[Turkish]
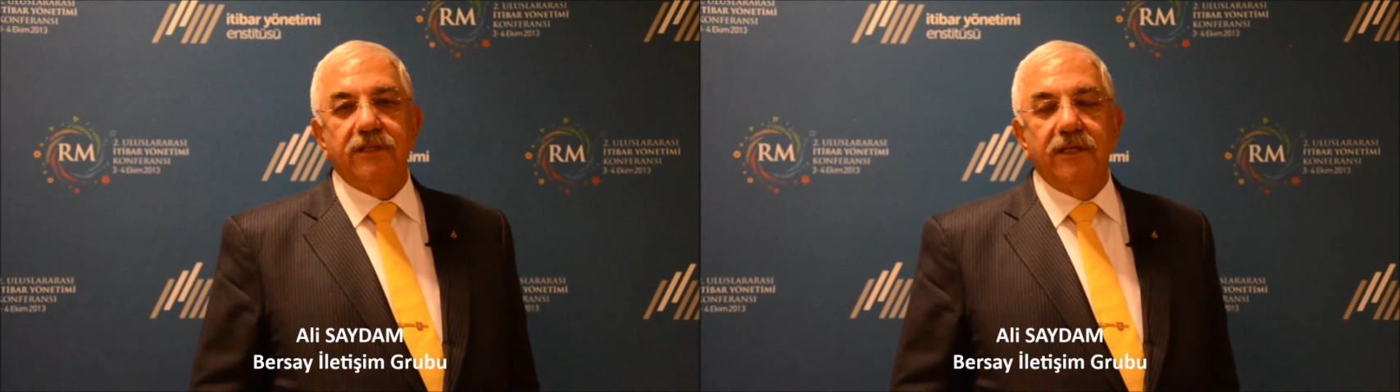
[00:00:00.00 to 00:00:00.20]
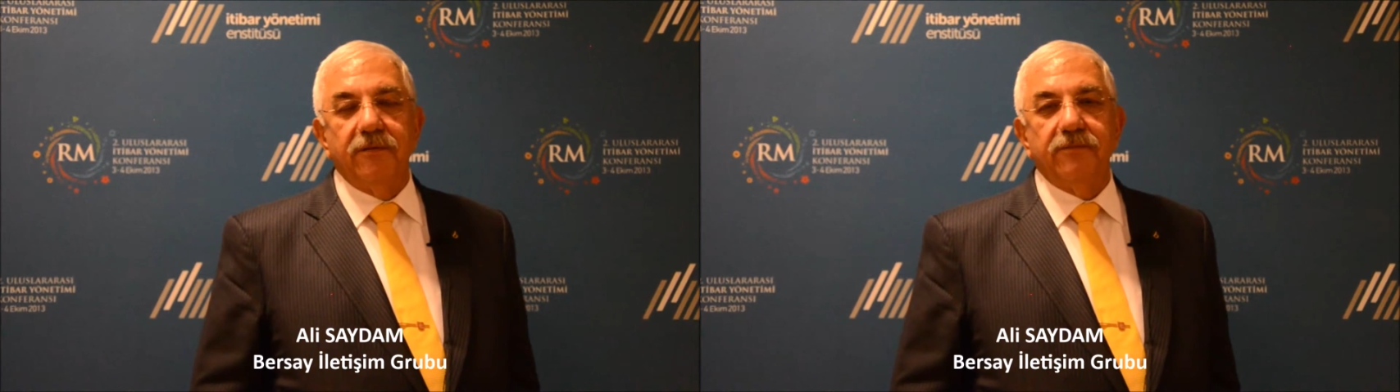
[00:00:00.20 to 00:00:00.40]

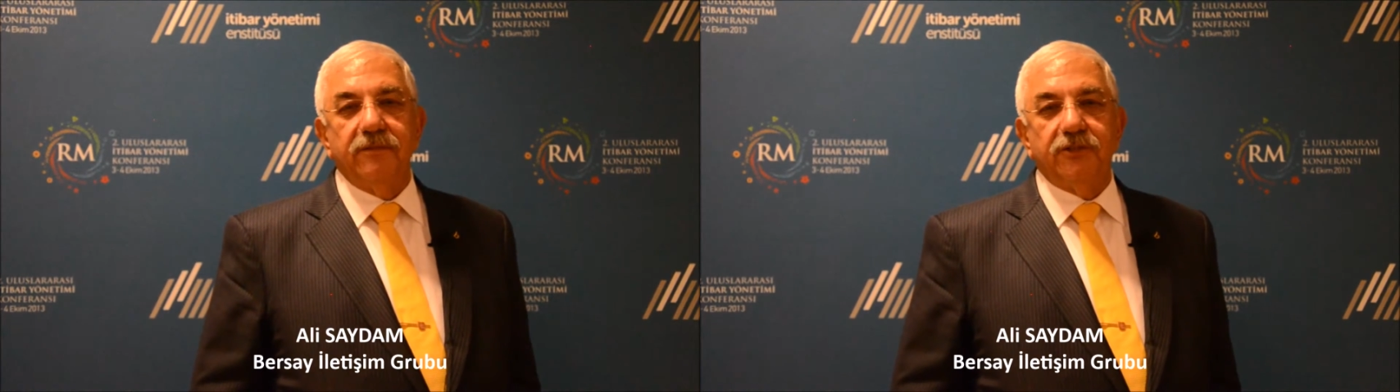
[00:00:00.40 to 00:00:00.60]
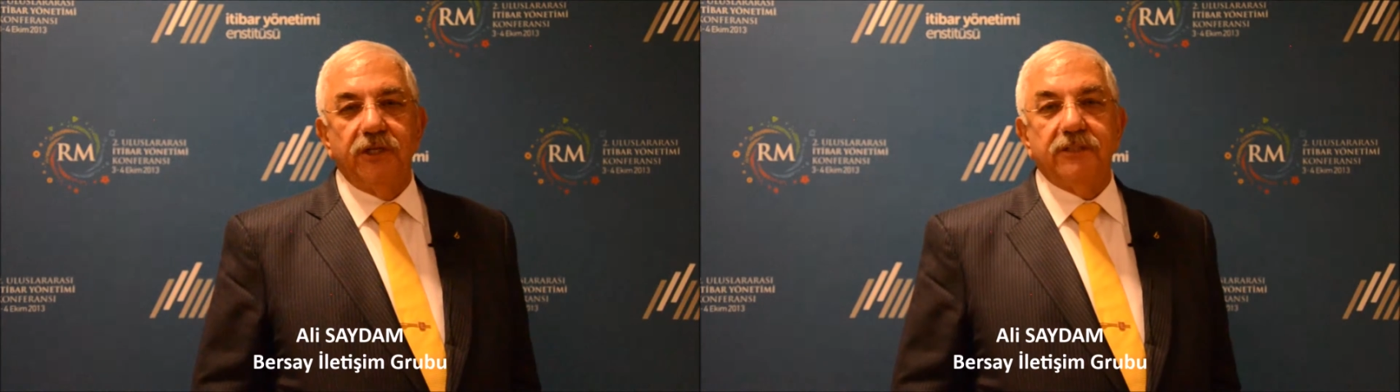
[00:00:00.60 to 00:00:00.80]
diyelim,
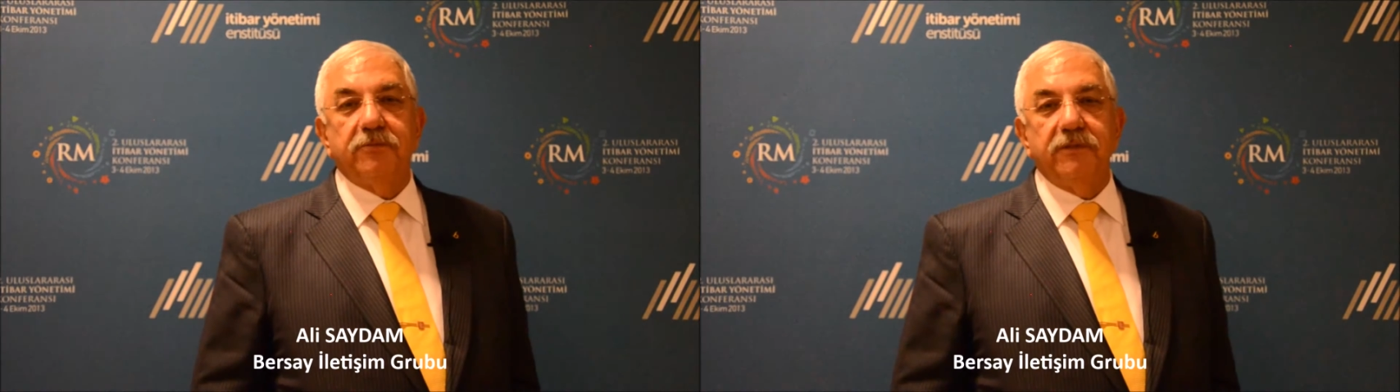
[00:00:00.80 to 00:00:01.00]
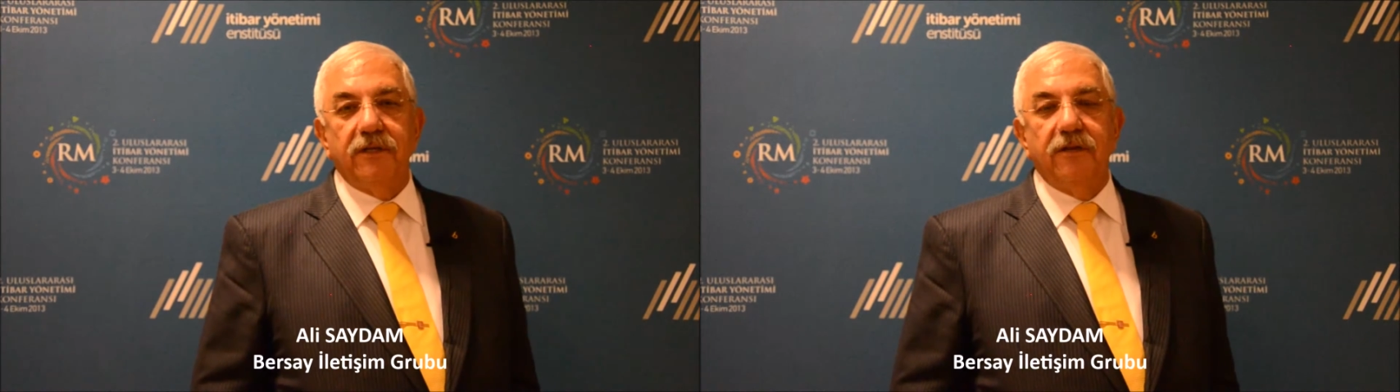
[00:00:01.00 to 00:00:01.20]

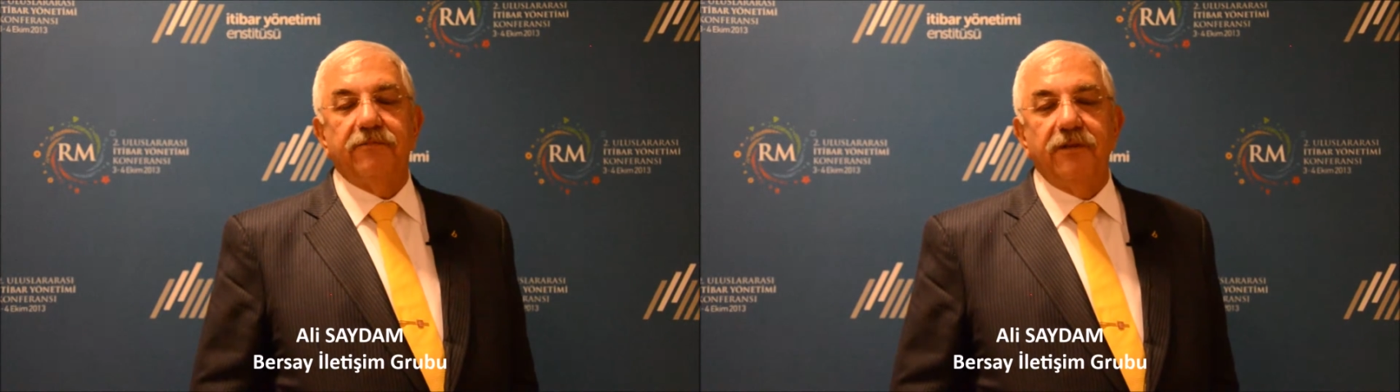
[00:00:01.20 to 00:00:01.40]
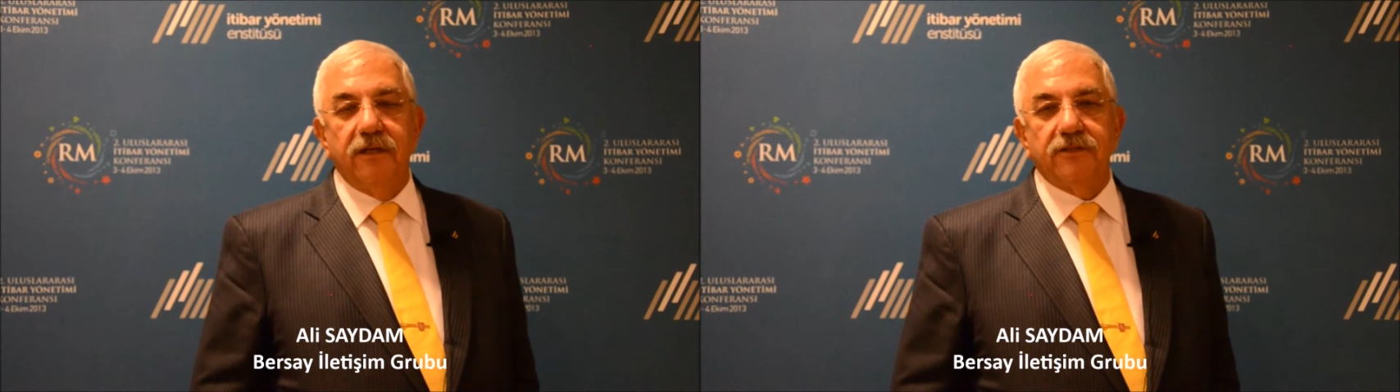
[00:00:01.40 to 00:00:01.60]
Shakespeare'in
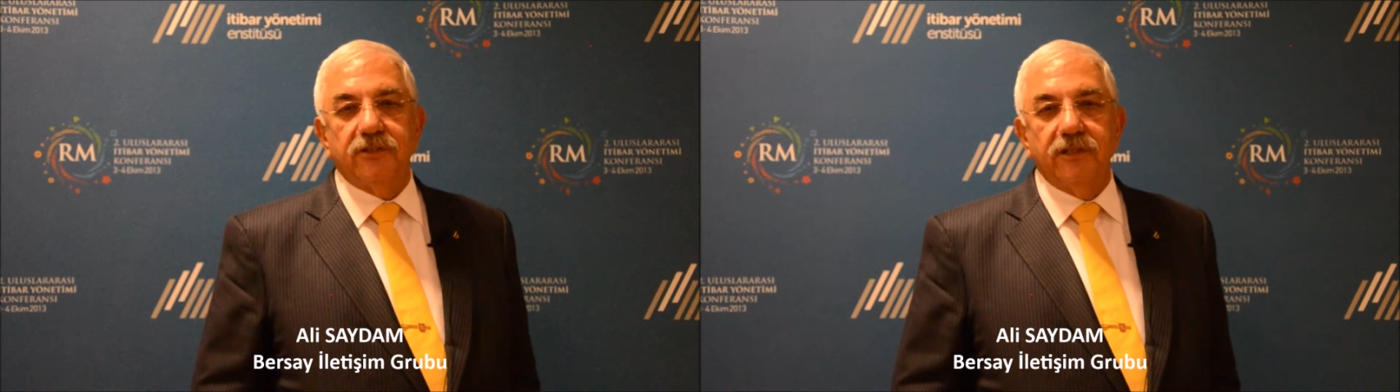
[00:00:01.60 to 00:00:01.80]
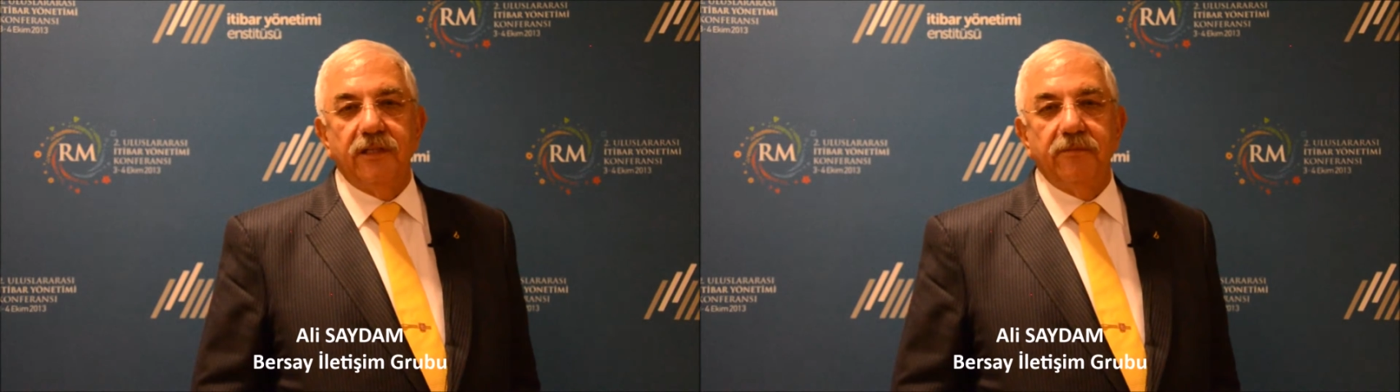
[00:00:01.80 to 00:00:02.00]
lafıyla
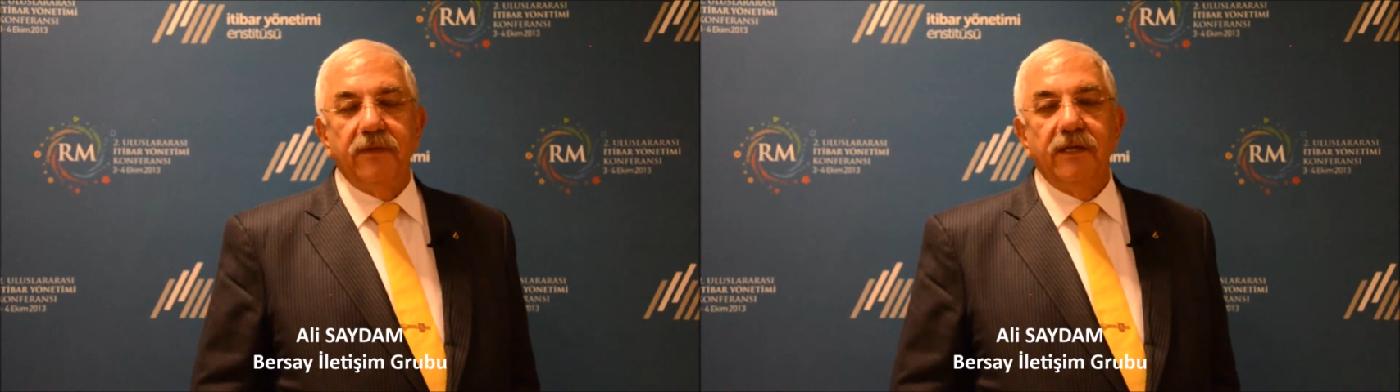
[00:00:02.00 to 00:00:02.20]
açıklayalım